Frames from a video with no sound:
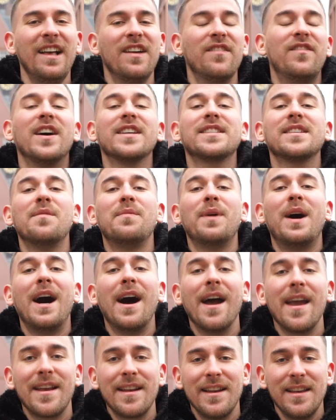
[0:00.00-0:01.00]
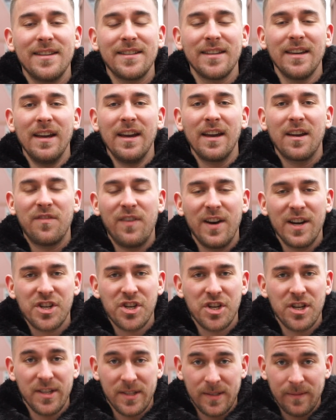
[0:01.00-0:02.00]
was aber eigentlich
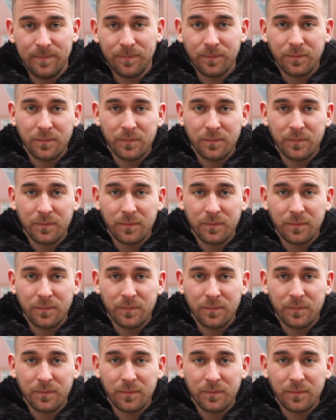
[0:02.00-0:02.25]
Quatsch ist.